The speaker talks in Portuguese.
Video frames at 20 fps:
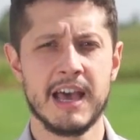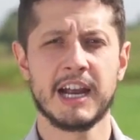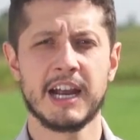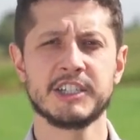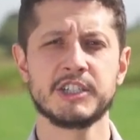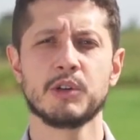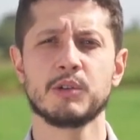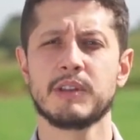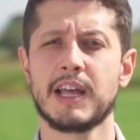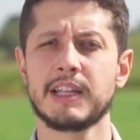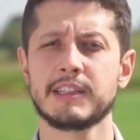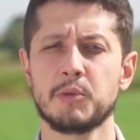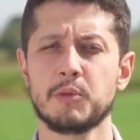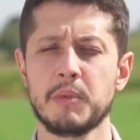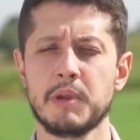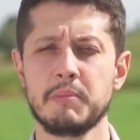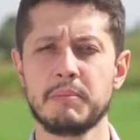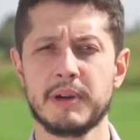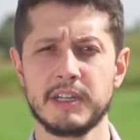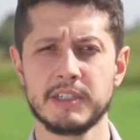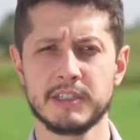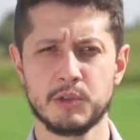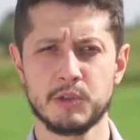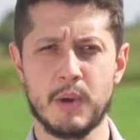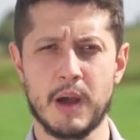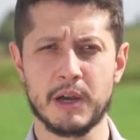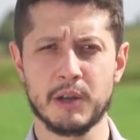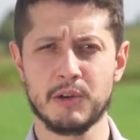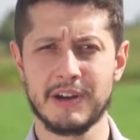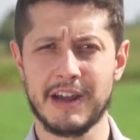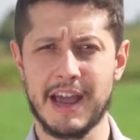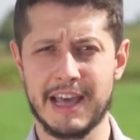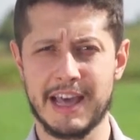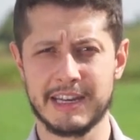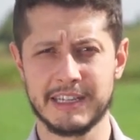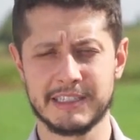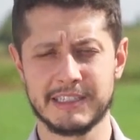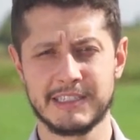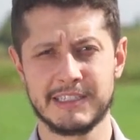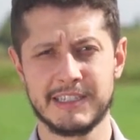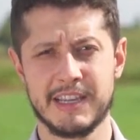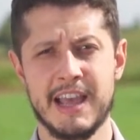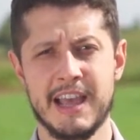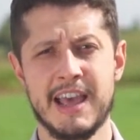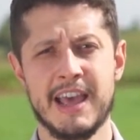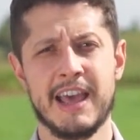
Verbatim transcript: A Geldata é uma empresa do AgroGalaxy.